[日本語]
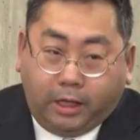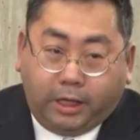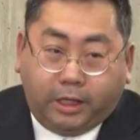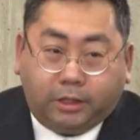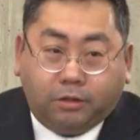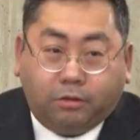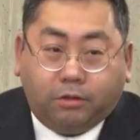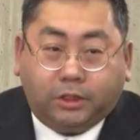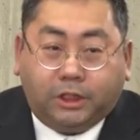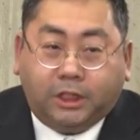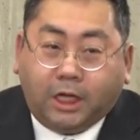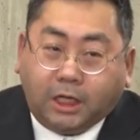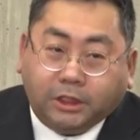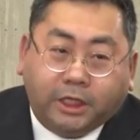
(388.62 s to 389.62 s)
えーと、
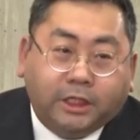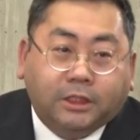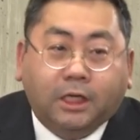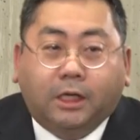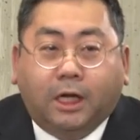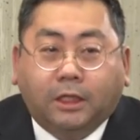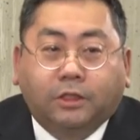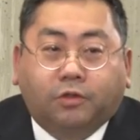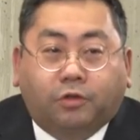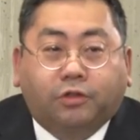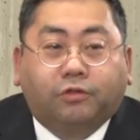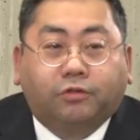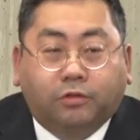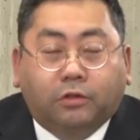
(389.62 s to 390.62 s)
イナージェンスガスと
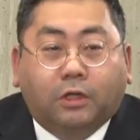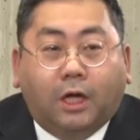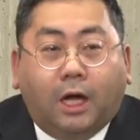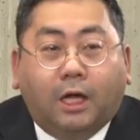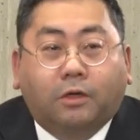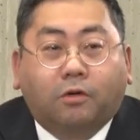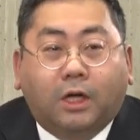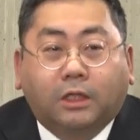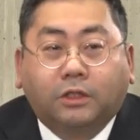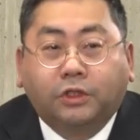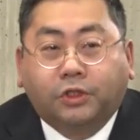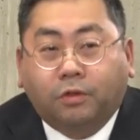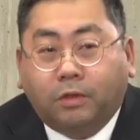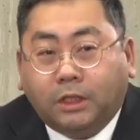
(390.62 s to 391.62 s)
いうあの
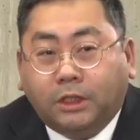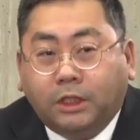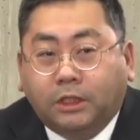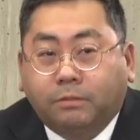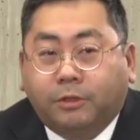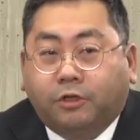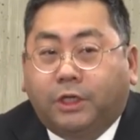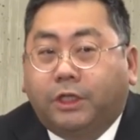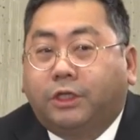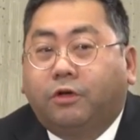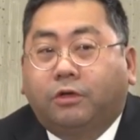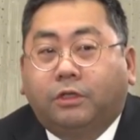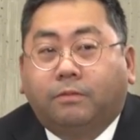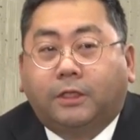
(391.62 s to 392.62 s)
ガス消火設備を入れ
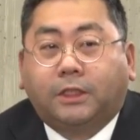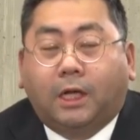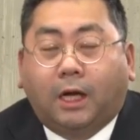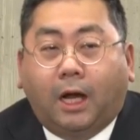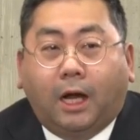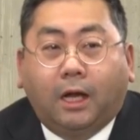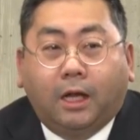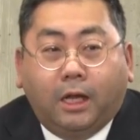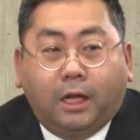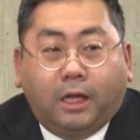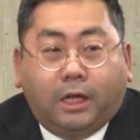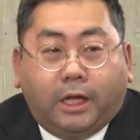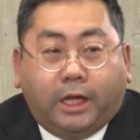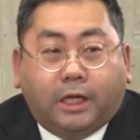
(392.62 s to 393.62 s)
ておりましたが、
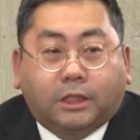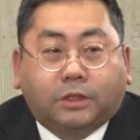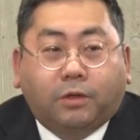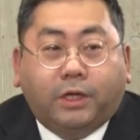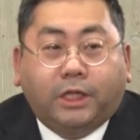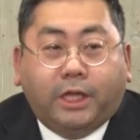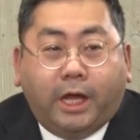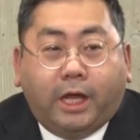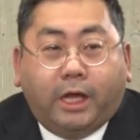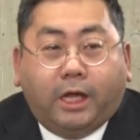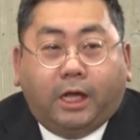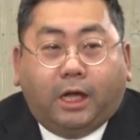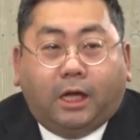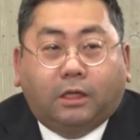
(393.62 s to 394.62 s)
えー、それで
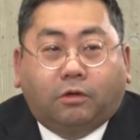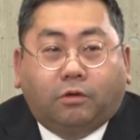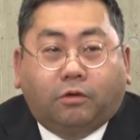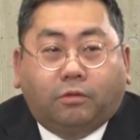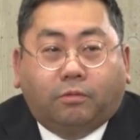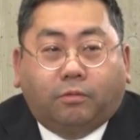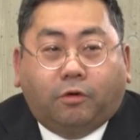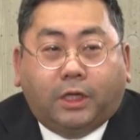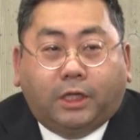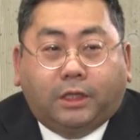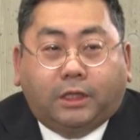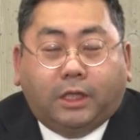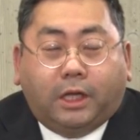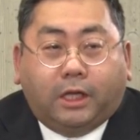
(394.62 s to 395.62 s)
あの燃え
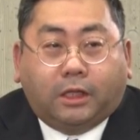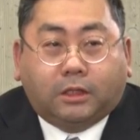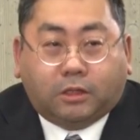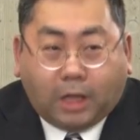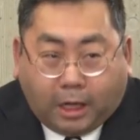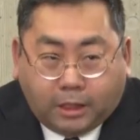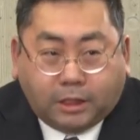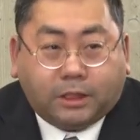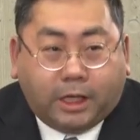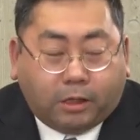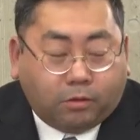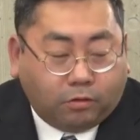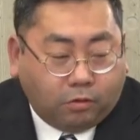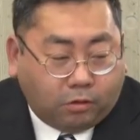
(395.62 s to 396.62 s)
あれですね
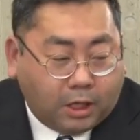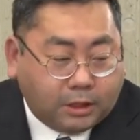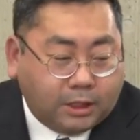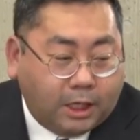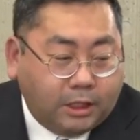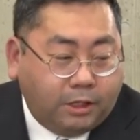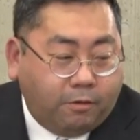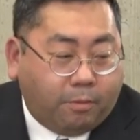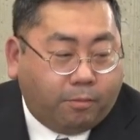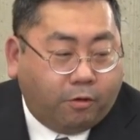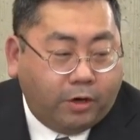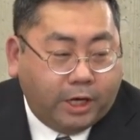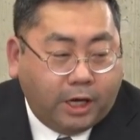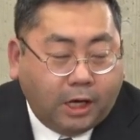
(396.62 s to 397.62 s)
この火災では
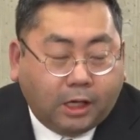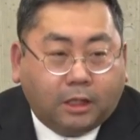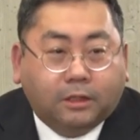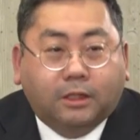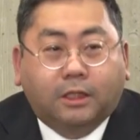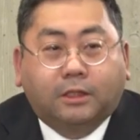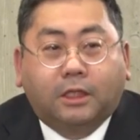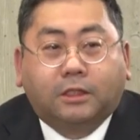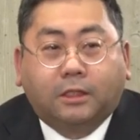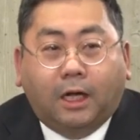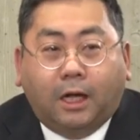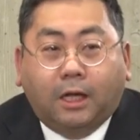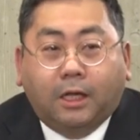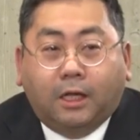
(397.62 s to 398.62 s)
燃えなかったんです
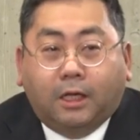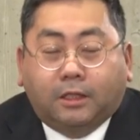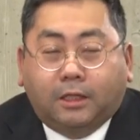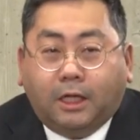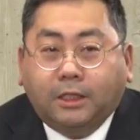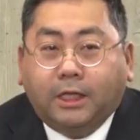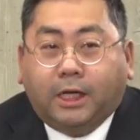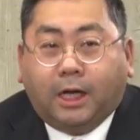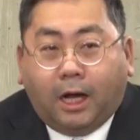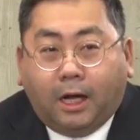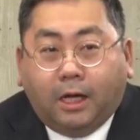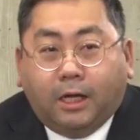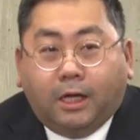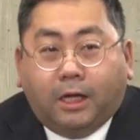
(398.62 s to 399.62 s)
がなぜ
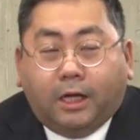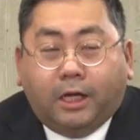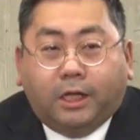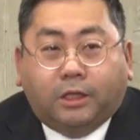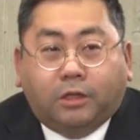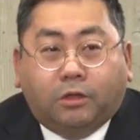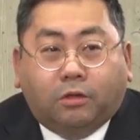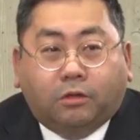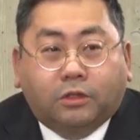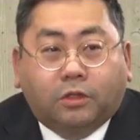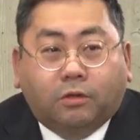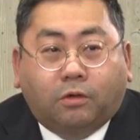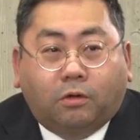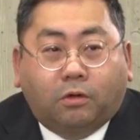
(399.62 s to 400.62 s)
か、えっと、
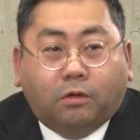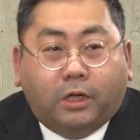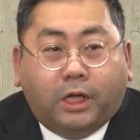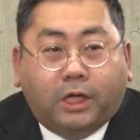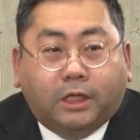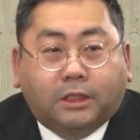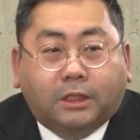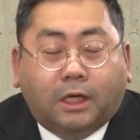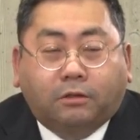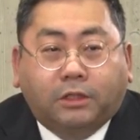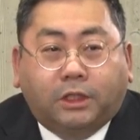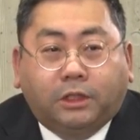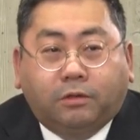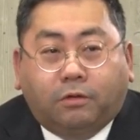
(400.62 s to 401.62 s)
その、えー、
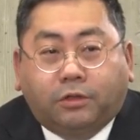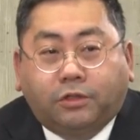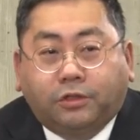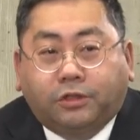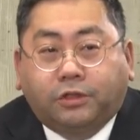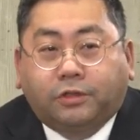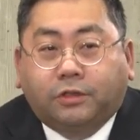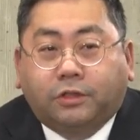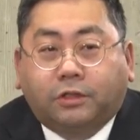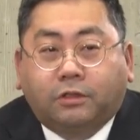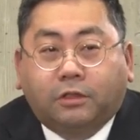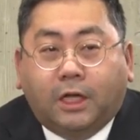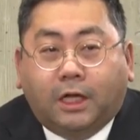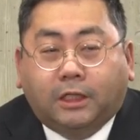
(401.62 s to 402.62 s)
作品を救出す
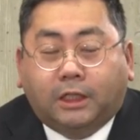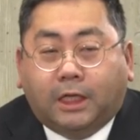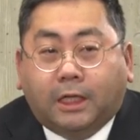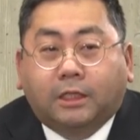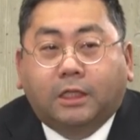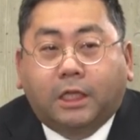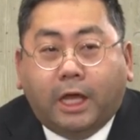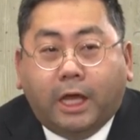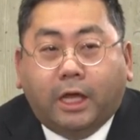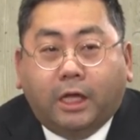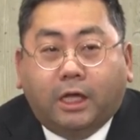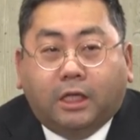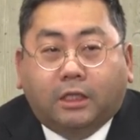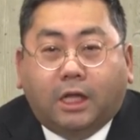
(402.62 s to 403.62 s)
る段になって
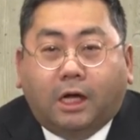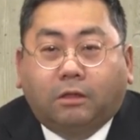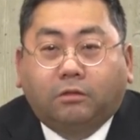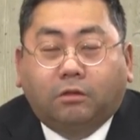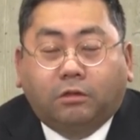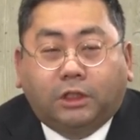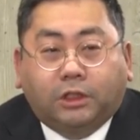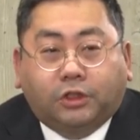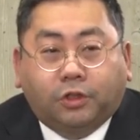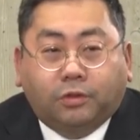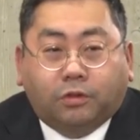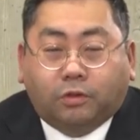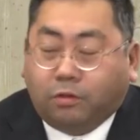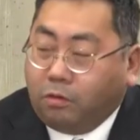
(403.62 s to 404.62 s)
ダクトにちょっ
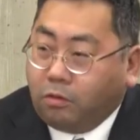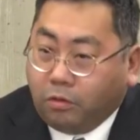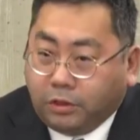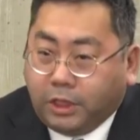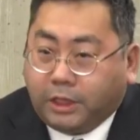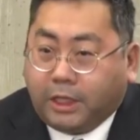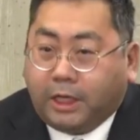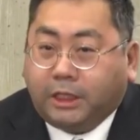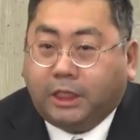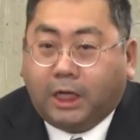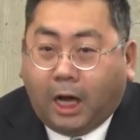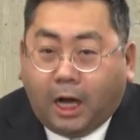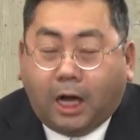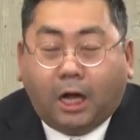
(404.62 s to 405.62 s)
と残ってた
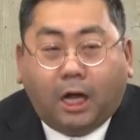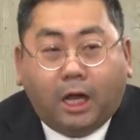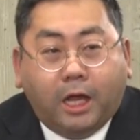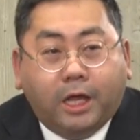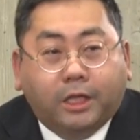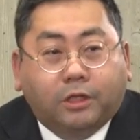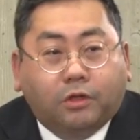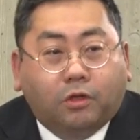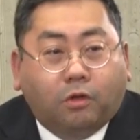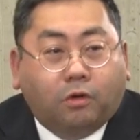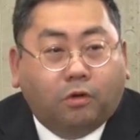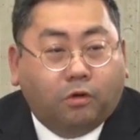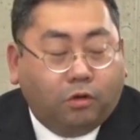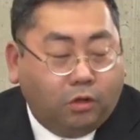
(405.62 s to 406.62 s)
火がえっ、
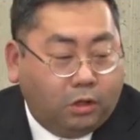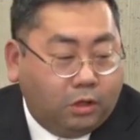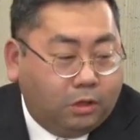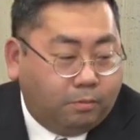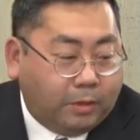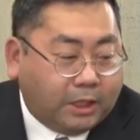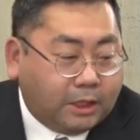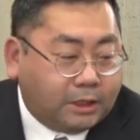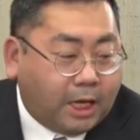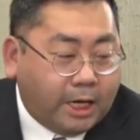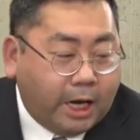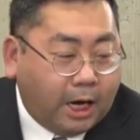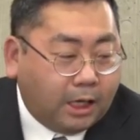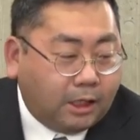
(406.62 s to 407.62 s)
とまた
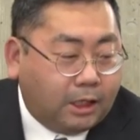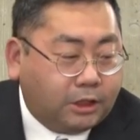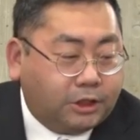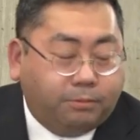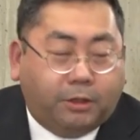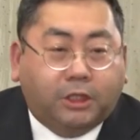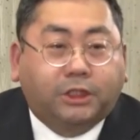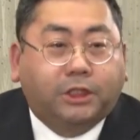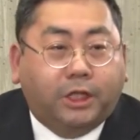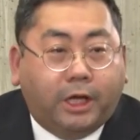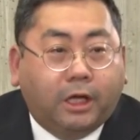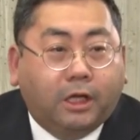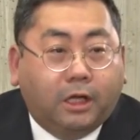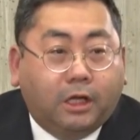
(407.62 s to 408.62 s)
再発火しまし
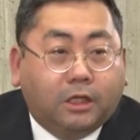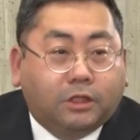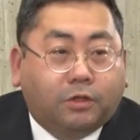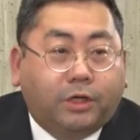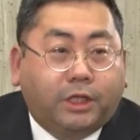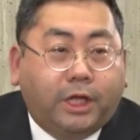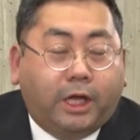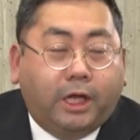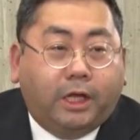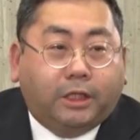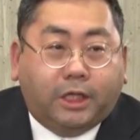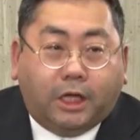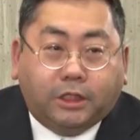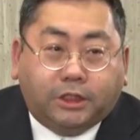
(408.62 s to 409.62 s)
てそれで
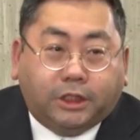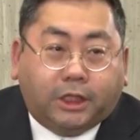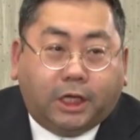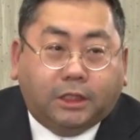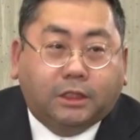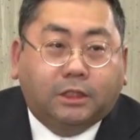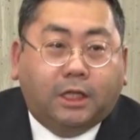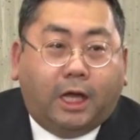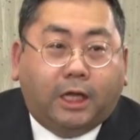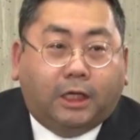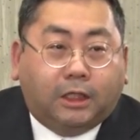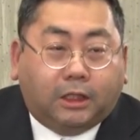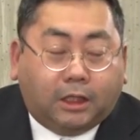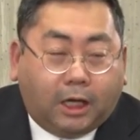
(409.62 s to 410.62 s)
展示ケース
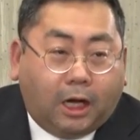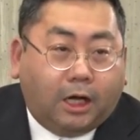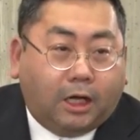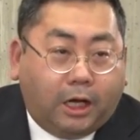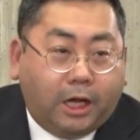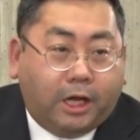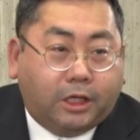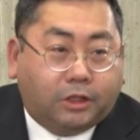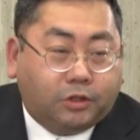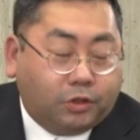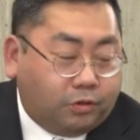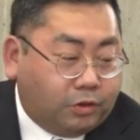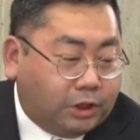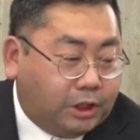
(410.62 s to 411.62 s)
内が、え
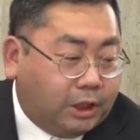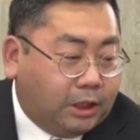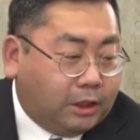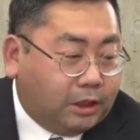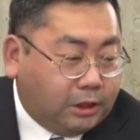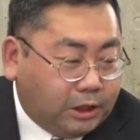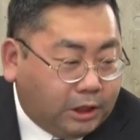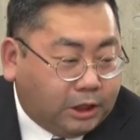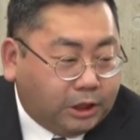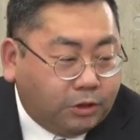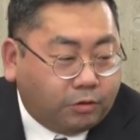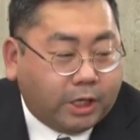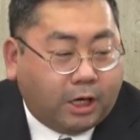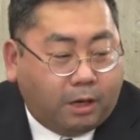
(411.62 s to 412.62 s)
ちょっと火に火
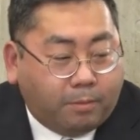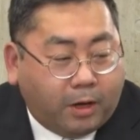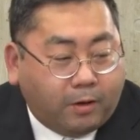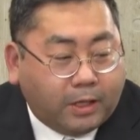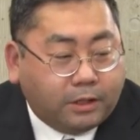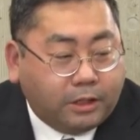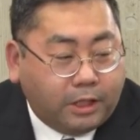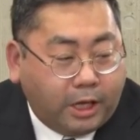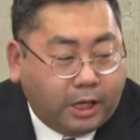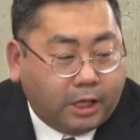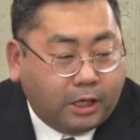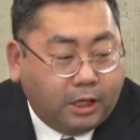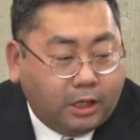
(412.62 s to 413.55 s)
の手が回って